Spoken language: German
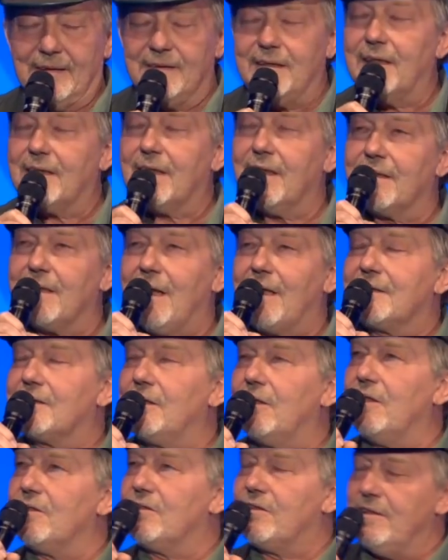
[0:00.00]
Der
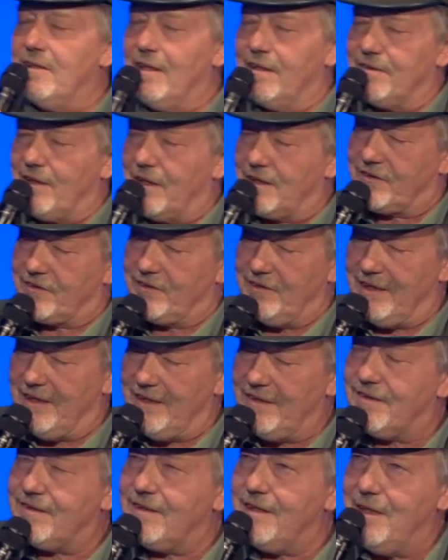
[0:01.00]
Charakter des Niedersachsen
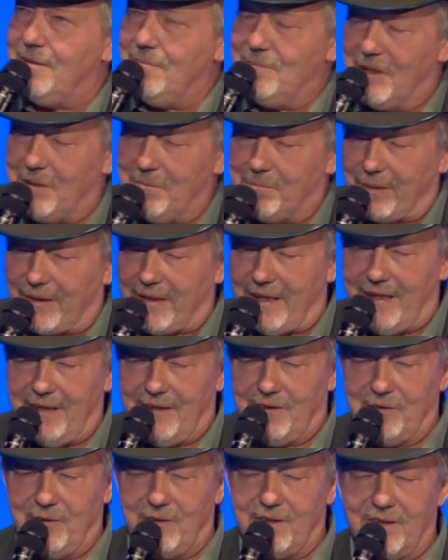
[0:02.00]
ist eben
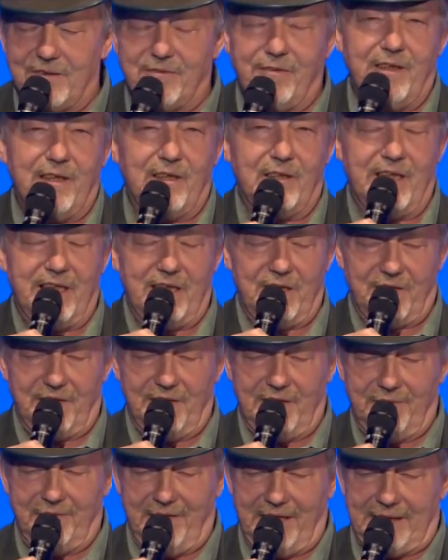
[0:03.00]
geprägt durch das
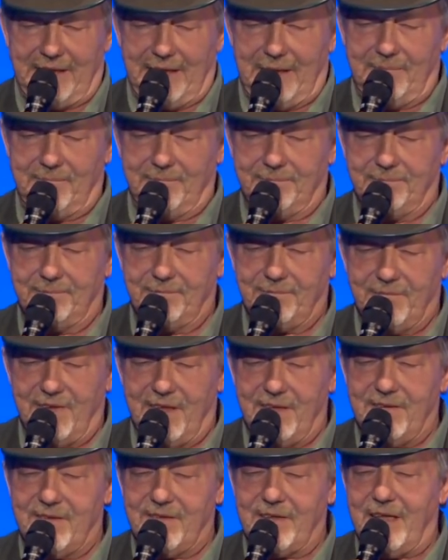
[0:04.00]
vorherrschende Wetter.
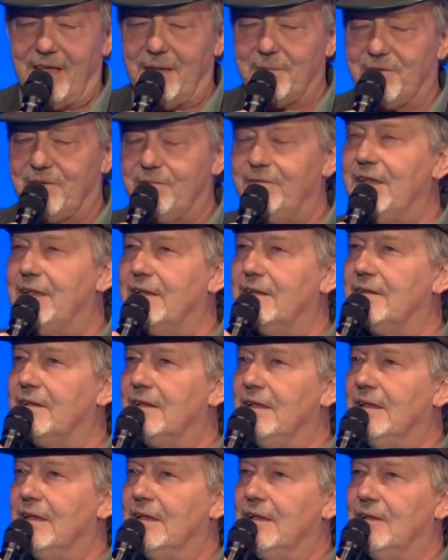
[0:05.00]
Wenn es Herbst wird
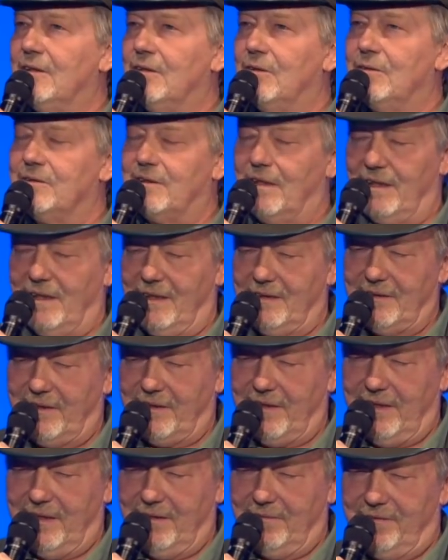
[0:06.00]
und der
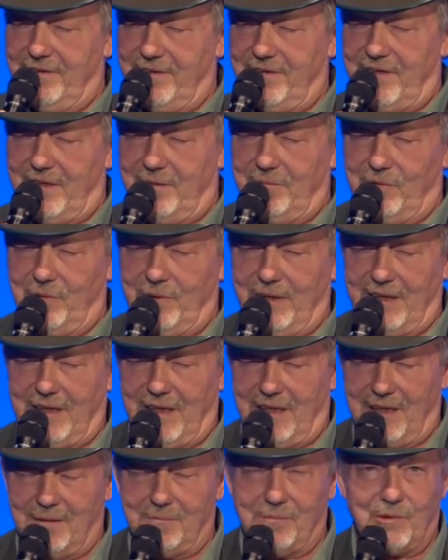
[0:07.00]
Landregen von seinem
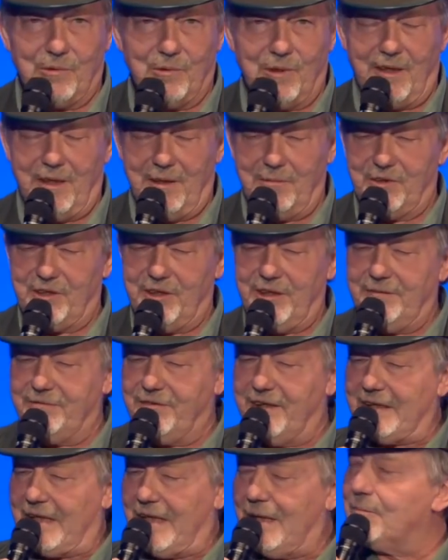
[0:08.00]
unegalen Bruder, dem
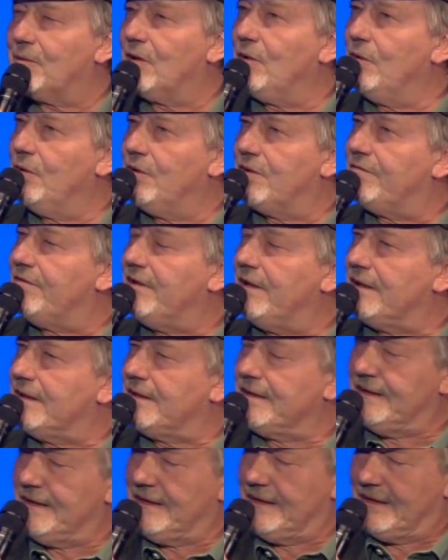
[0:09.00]
Schiedwetter, abgelöst
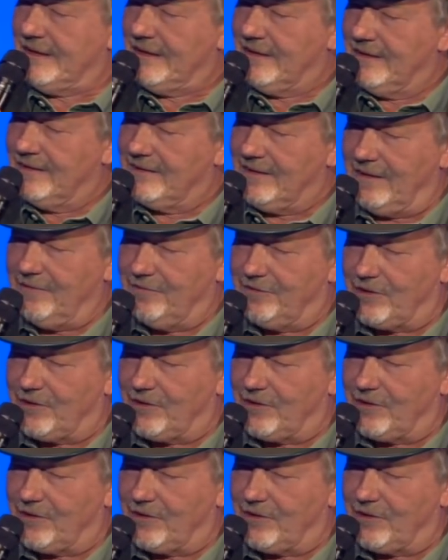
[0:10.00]
wird, dann